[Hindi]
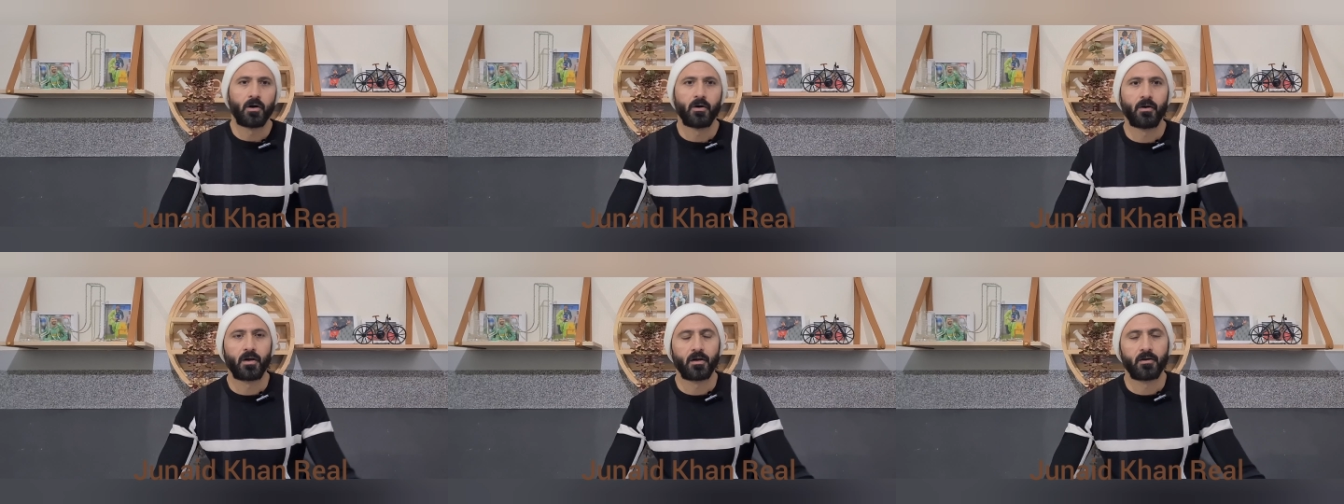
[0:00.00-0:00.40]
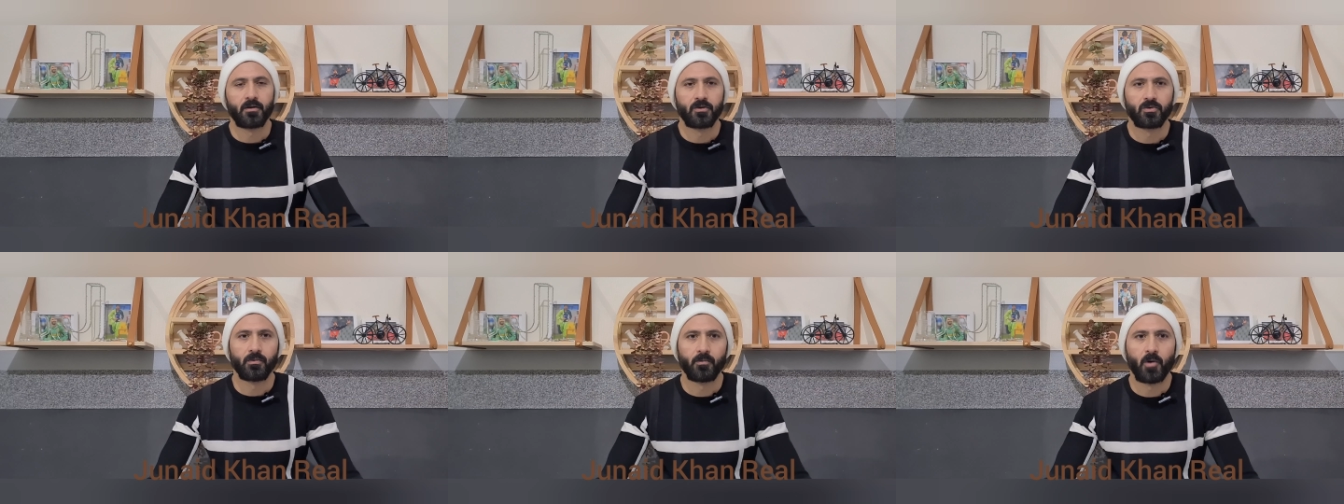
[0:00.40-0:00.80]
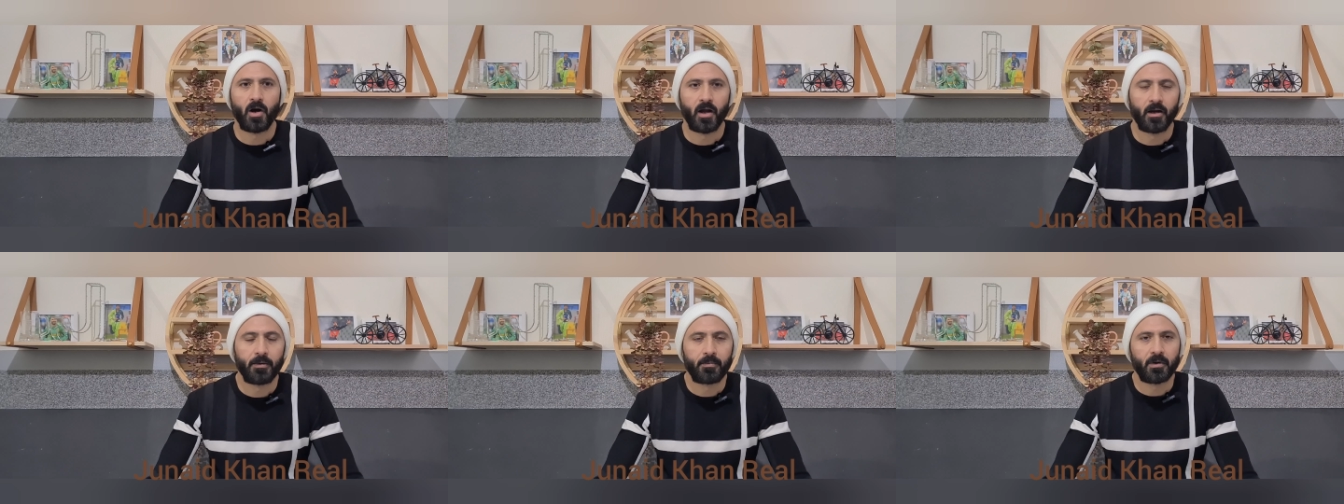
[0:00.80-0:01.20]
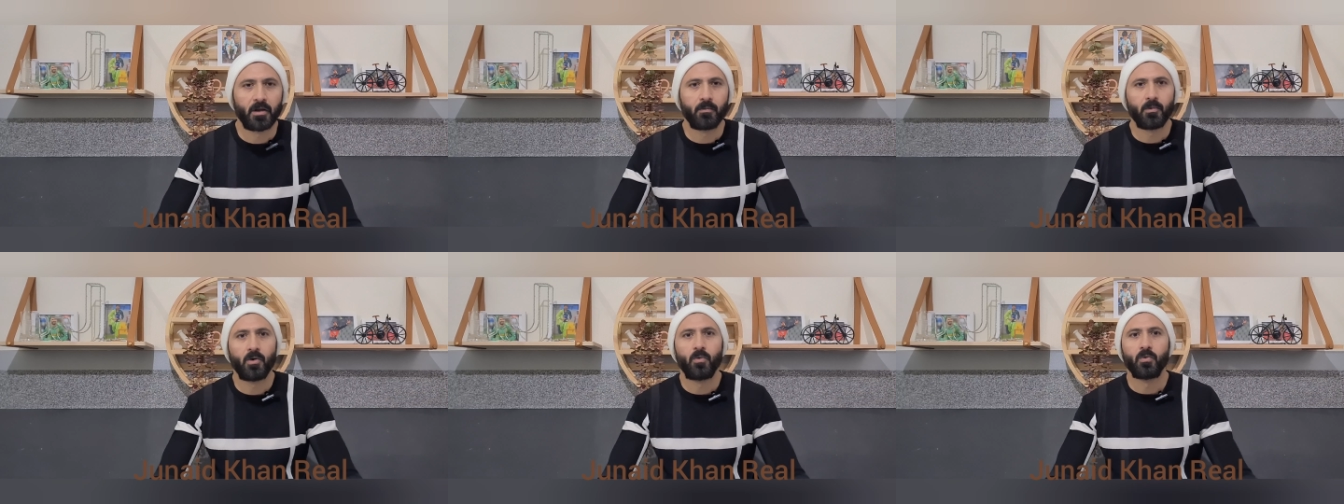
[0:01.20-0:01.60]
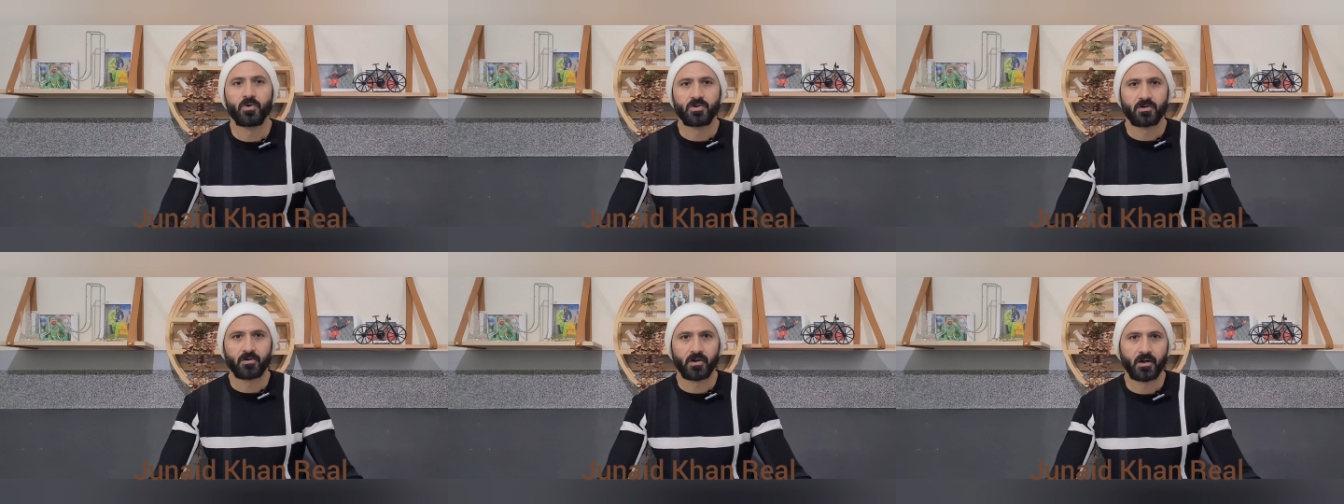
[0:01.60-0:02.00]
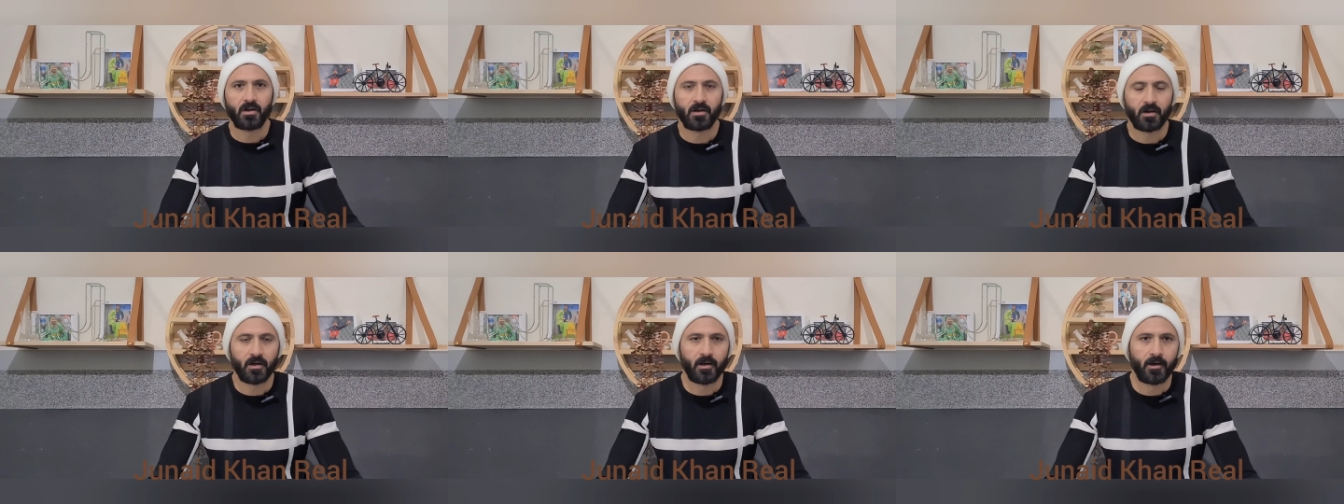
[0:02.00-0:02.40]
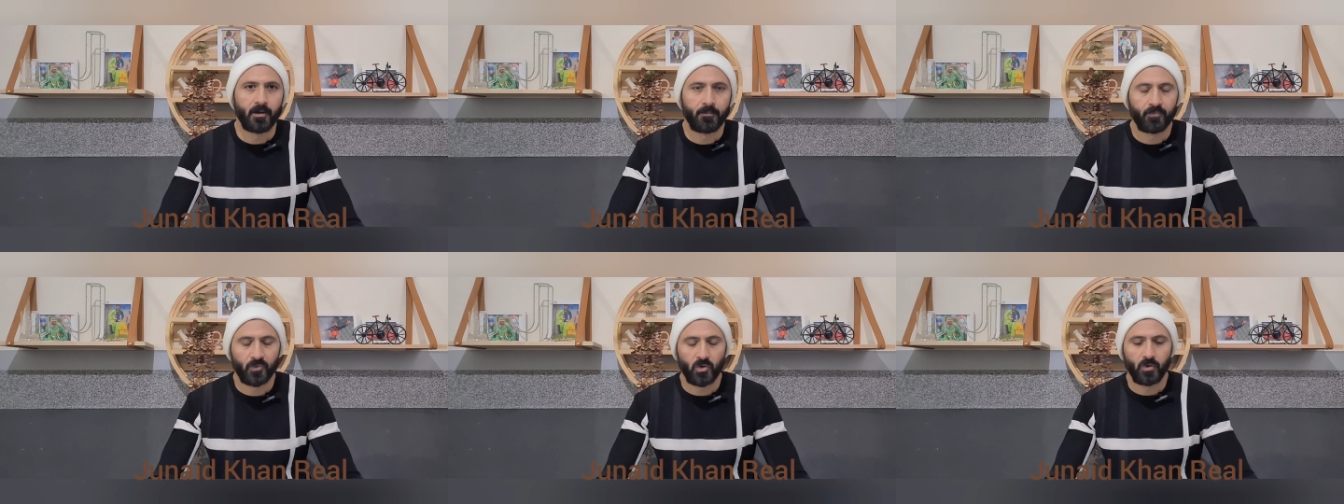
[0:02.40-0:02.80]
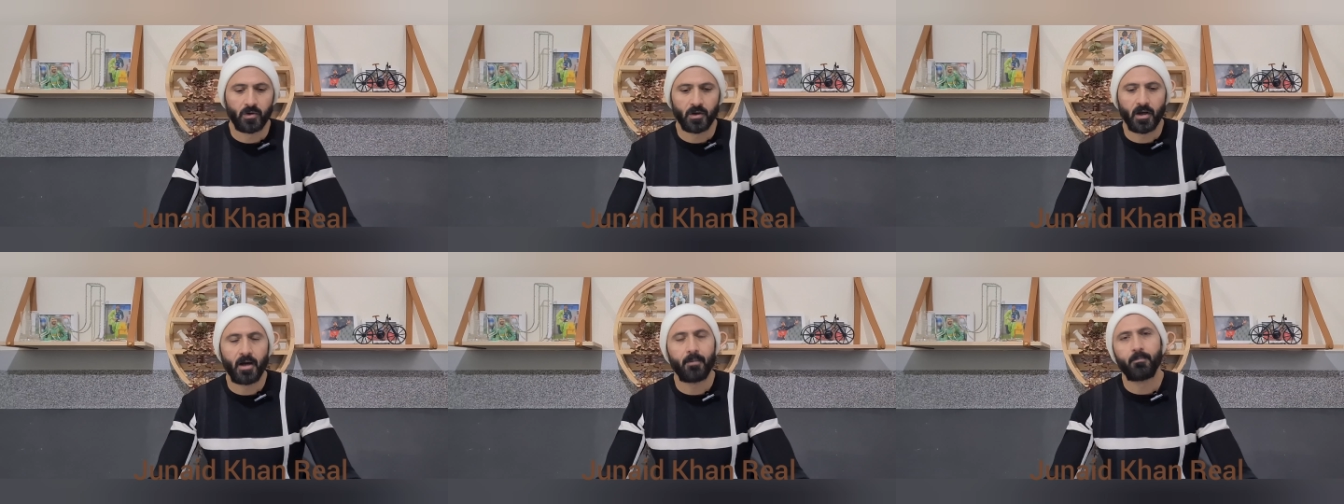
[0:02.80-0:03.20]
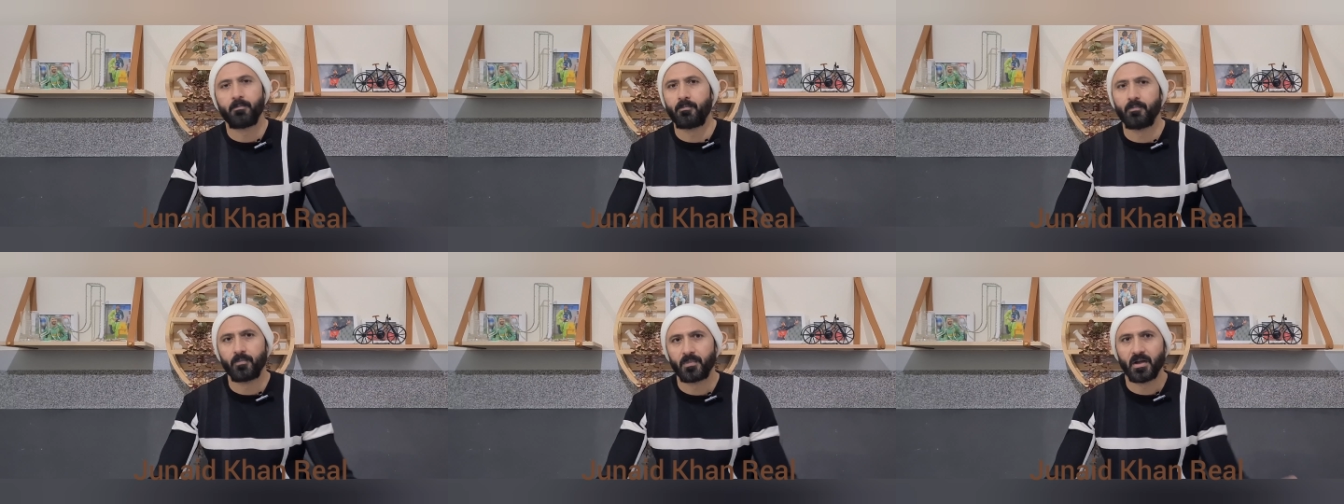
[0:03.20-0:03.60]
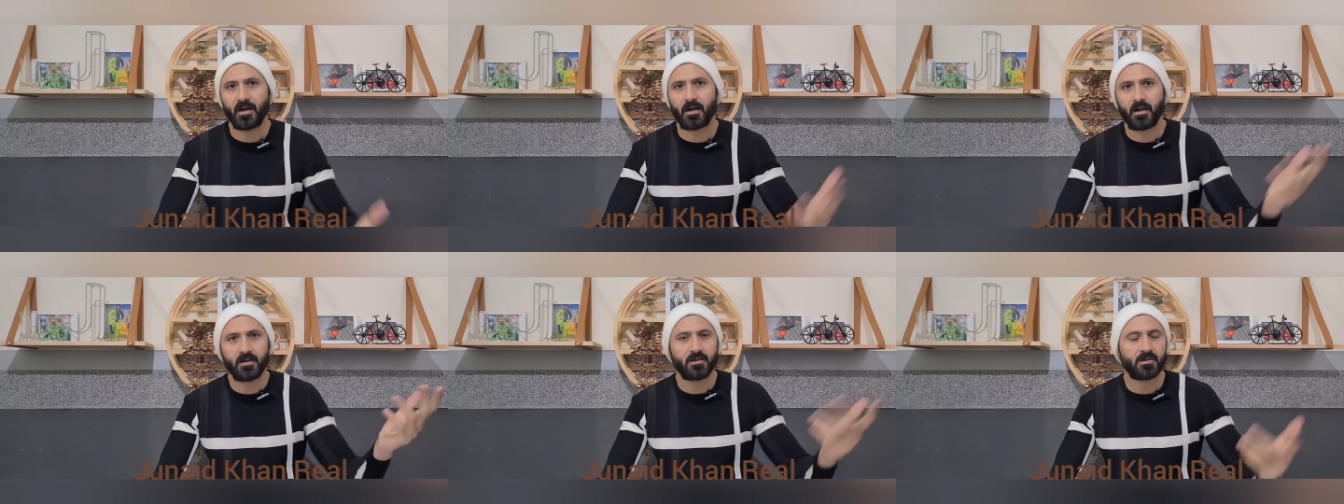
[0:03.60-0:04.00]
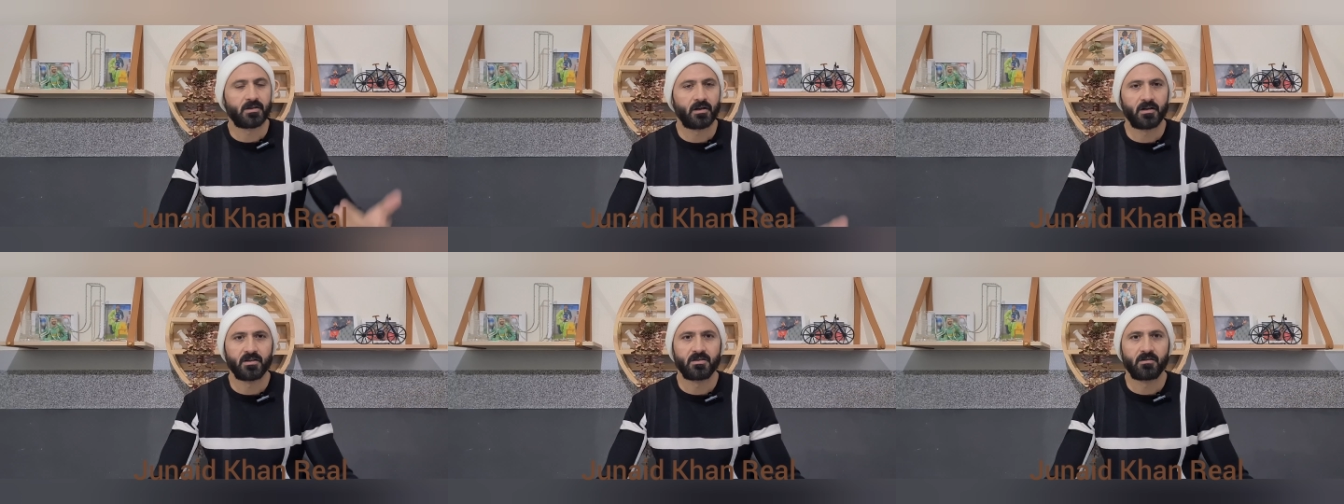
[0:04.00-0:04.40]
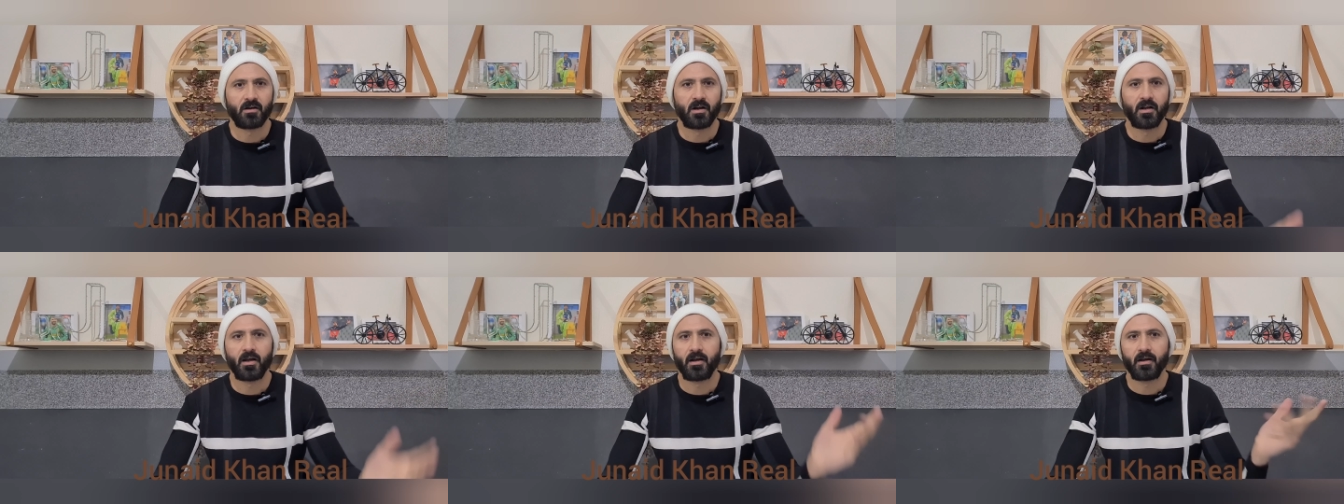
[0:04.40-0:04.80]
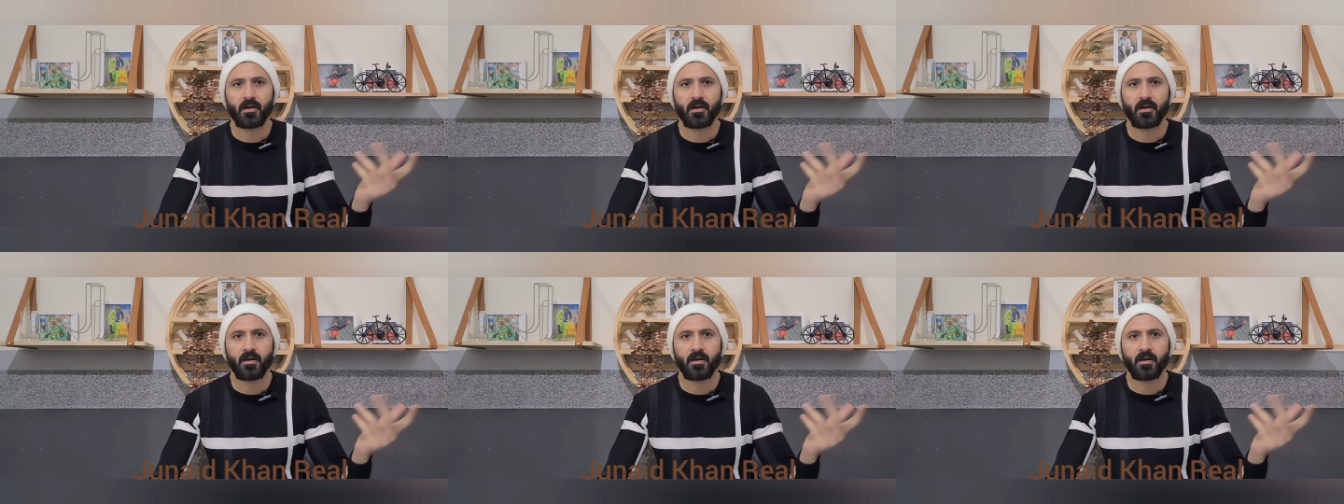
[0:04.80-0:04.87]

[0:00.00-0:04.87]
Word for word: और जो मुखालिफ टीम हो वो स्ट्रगल करें क्योंकि आप देख ले जिस तरह ऑस्ट्रेलिया